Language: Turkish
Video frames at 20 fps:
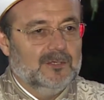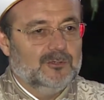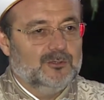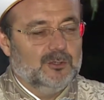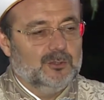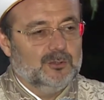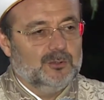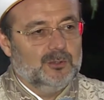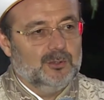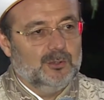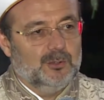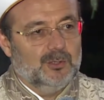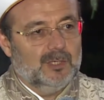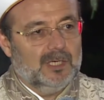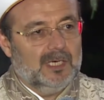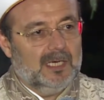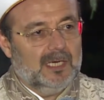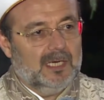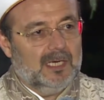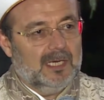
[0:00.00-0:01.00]
Çünkü
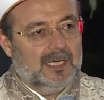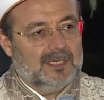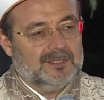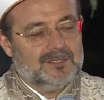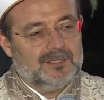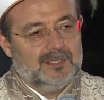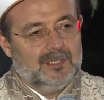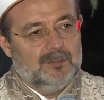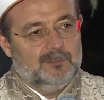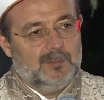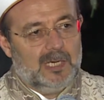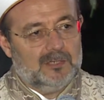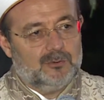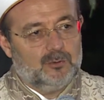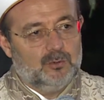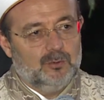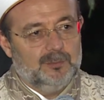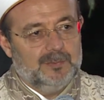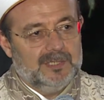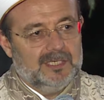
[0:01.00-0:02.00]
asıl
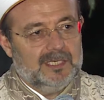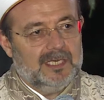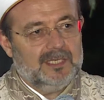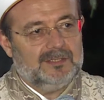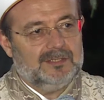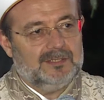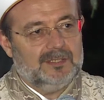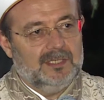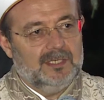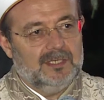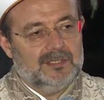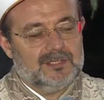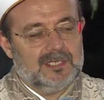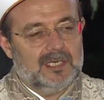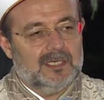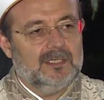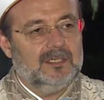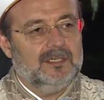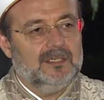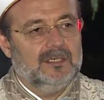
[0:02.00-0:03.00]
mahkumiyet
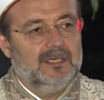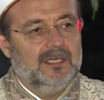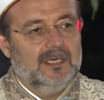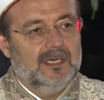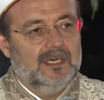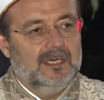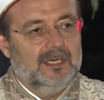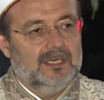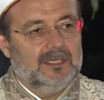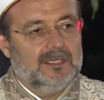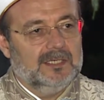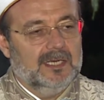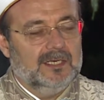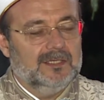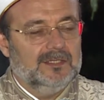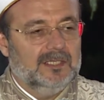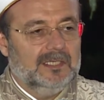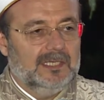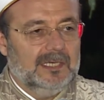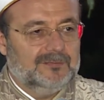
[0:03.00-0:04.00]
insanın
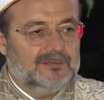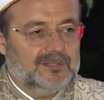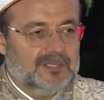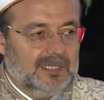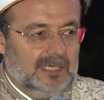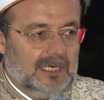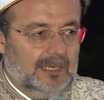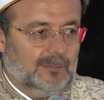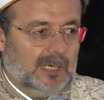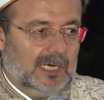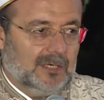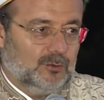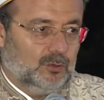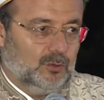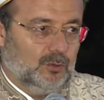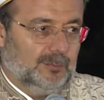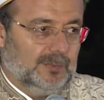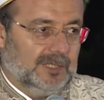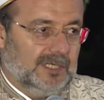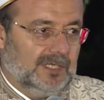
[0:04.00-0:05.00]
kendi nefsine
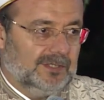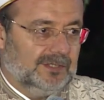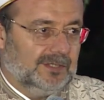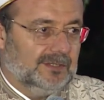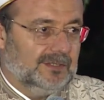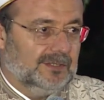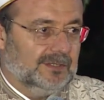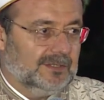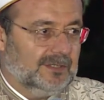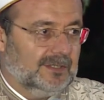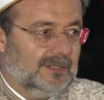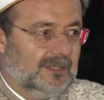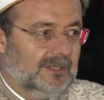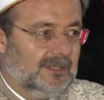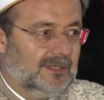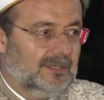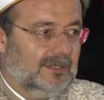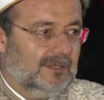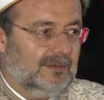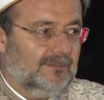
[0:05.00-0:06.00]
mahkumiyetidir.
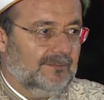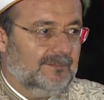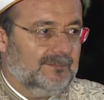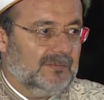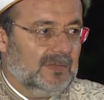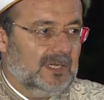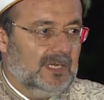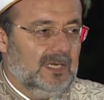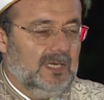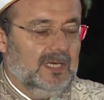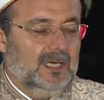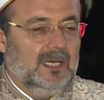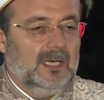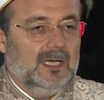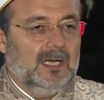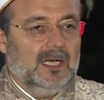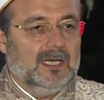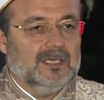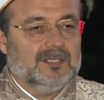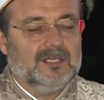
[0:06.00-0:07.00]

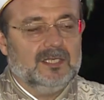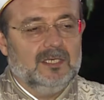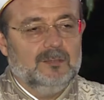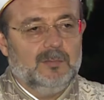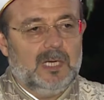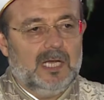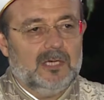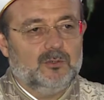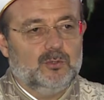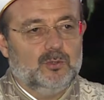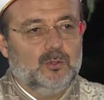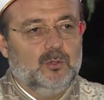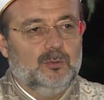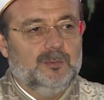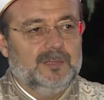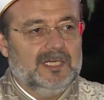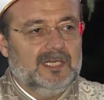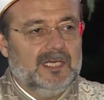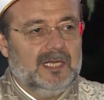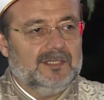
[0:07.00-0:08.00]
Asıl
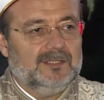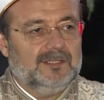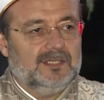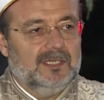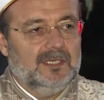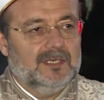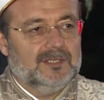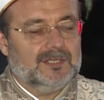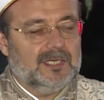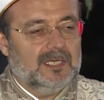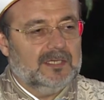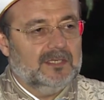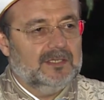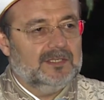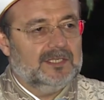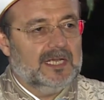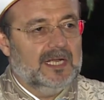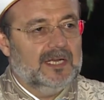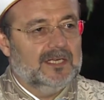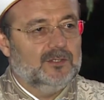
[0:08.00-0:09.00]
mahkumiyet insanın
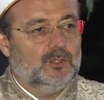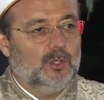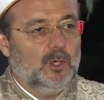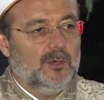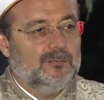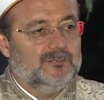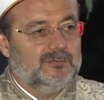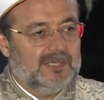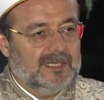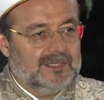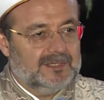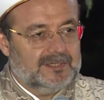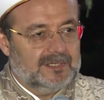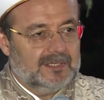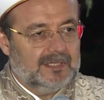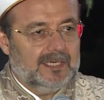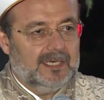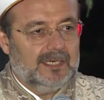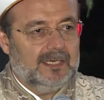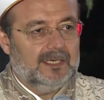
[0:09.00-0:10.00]
kendi
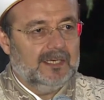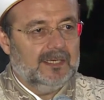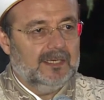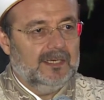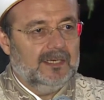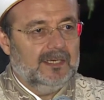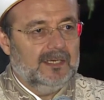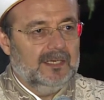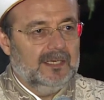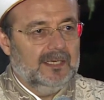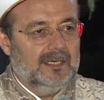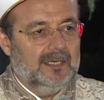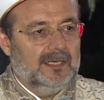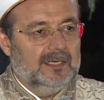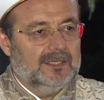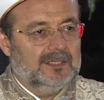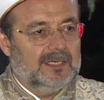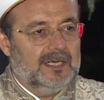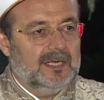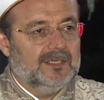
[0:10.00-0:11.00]
öfkesine,
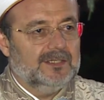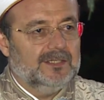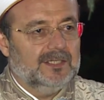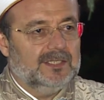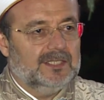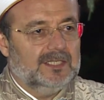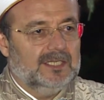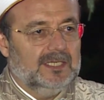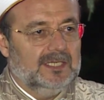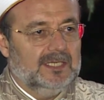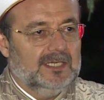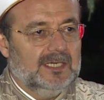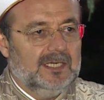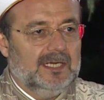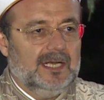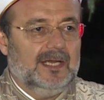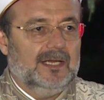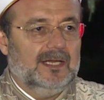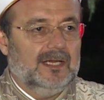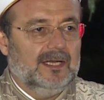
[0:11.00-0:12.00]
kendi
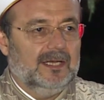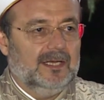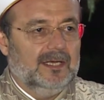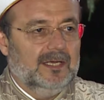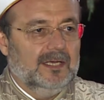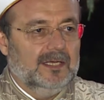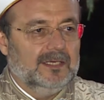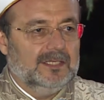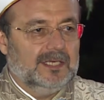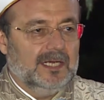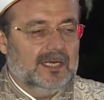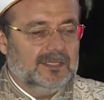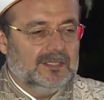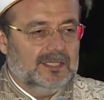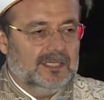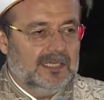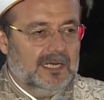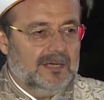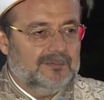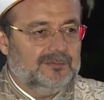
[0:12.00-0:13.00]
kinine,
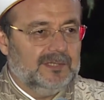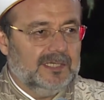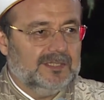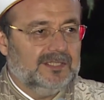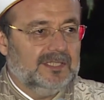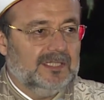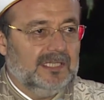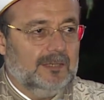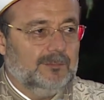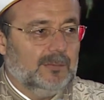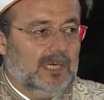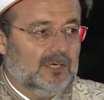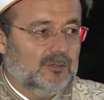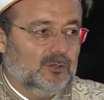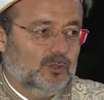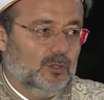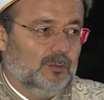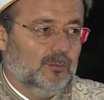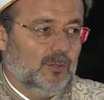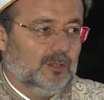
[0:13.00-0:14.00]
kendi nefretine
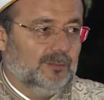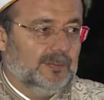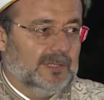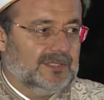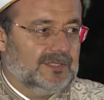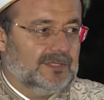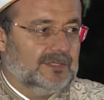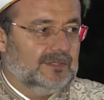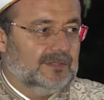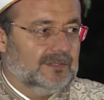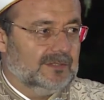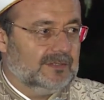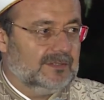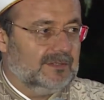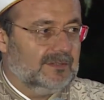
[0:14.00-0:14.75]
mahkum olmasıdır.